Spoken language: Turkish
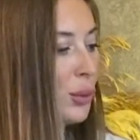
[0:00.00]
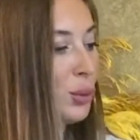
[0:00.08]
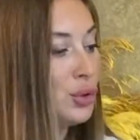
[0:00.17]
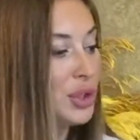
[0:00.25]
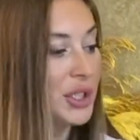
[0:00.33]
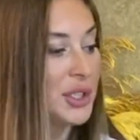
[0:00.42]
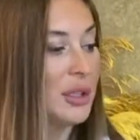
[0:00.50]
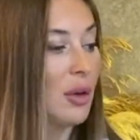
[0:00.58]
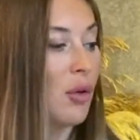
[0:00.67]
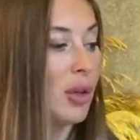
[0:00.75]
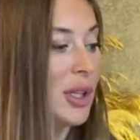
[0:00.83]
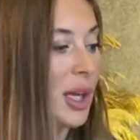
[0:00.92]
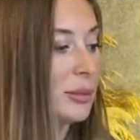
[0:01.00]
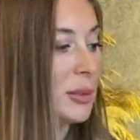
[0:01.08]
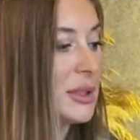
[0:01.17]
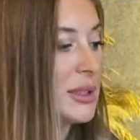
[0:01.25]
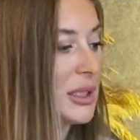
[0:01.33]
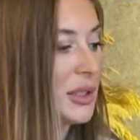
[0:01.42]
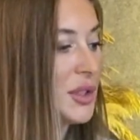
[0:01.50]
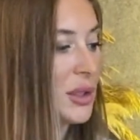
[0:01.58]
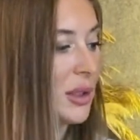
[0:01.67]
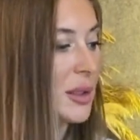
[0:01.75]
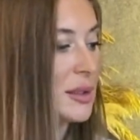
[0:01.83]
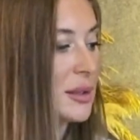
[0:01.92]
Üç kişi de oylanması
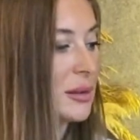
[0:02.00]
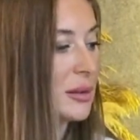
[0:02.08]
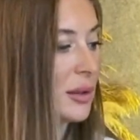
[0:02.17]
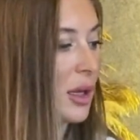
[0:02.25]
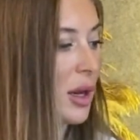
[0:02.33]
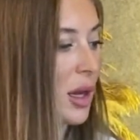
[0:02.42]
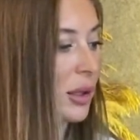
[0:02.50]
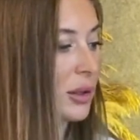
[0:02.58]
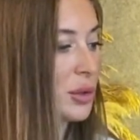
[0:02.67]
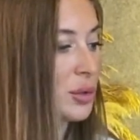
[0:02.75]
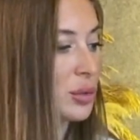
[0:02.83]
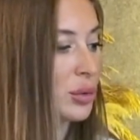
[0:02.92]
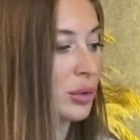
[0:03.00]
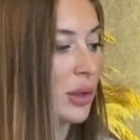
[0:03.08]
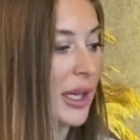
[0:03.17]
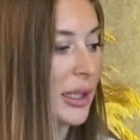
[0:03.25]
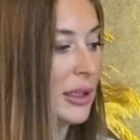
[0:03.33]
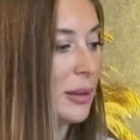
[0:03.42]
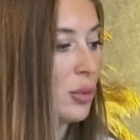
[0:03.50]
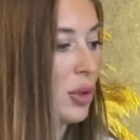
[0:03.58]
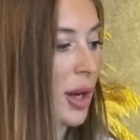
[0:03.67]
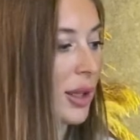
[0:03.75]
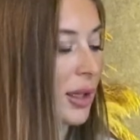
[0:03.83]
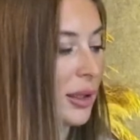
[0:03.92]
için aslında halka sunuldu. En iyi
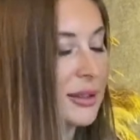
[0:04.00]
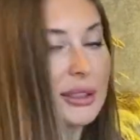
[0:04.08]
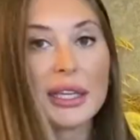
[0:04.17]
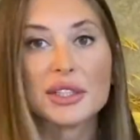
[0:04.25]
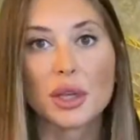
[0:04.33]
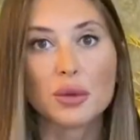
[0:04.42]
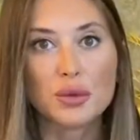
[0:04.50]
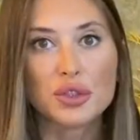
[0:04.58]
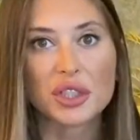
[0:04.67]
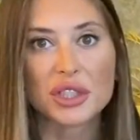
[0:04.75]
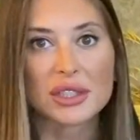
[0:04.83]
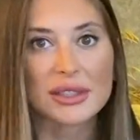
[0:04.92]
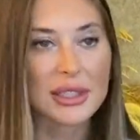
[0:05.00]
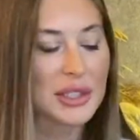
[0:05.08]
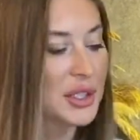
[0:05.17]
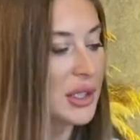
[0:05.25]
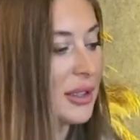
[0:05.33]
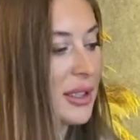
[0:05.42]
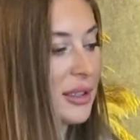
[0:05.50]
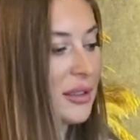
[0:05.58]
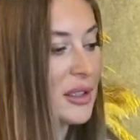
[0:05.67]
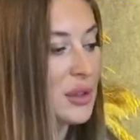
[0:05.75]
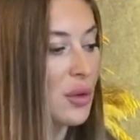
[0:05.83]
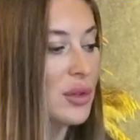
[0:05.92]
mülakatı geçen üç kişi seçildi
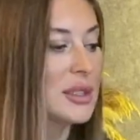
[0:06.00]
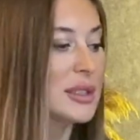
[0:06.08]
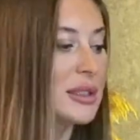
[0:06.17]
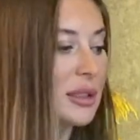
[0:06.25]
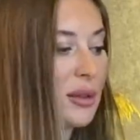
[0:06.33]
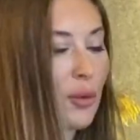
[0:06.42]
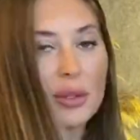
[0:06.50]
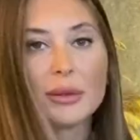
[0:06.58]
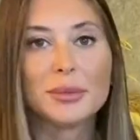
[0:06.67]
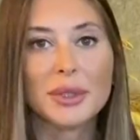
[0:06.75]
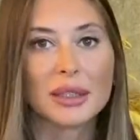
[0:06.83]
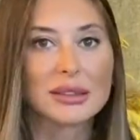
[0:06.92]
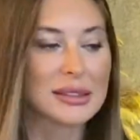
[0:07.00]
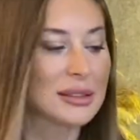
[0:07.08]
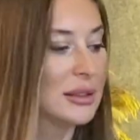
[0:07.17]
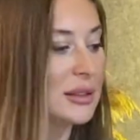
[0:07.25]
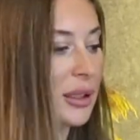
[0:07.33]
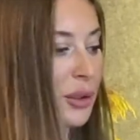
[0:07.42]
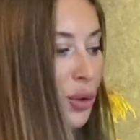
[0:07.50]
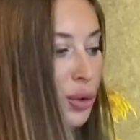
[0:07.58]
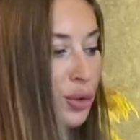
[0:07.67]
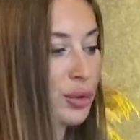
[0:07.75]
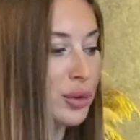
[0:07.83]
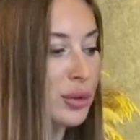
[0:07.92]
ve sonrasında olimpiyat stadına
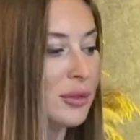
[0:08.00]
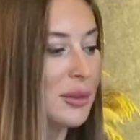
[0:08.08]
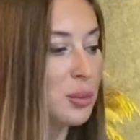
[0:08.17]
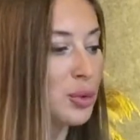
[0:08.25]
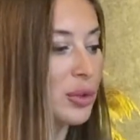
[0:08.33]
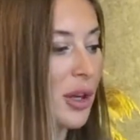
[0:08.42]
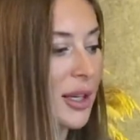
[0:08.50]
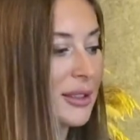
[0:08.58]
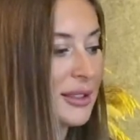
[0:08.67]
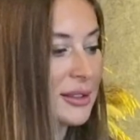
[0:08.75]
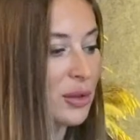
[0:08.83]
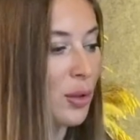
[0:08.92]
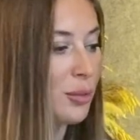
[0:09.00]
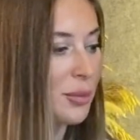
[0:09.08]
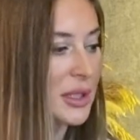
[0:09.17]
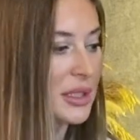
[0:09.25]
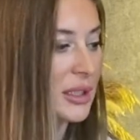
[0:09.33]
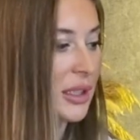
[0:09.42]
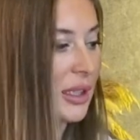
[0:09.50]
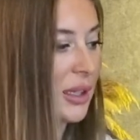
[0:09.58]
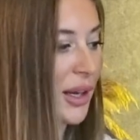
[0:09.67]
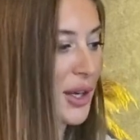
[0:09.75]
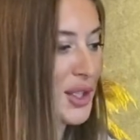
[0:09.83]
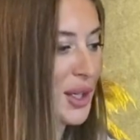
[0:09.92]
götürüldü ve burada artık son bir
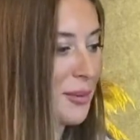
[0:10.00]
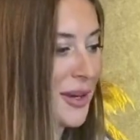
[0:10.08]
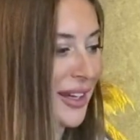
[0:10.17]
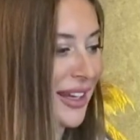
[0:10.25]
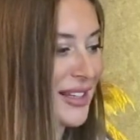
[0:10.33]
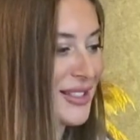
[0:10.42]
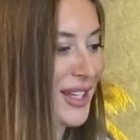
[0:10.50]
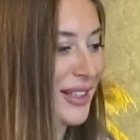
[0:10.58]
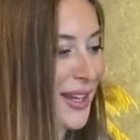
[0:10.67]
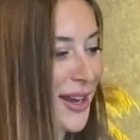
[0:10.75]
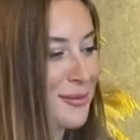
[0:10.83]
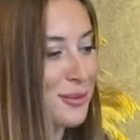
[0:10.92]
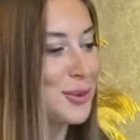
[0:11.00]
aşamaya gelecekler.